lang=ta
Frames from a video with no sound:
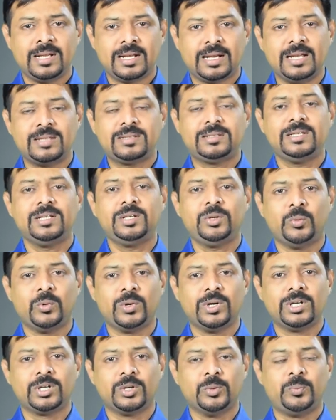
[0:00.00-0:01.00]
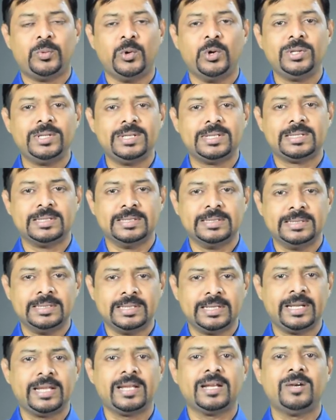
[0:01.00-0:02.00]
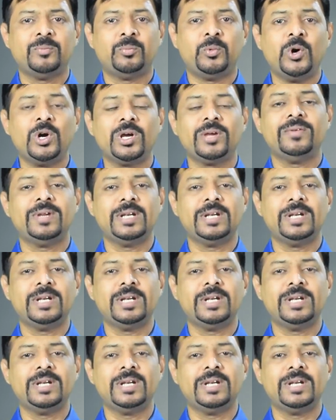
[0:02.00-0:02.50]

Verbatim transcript: கர்த்தர் உங்களுக்கு போதித்து நீங்கள் போக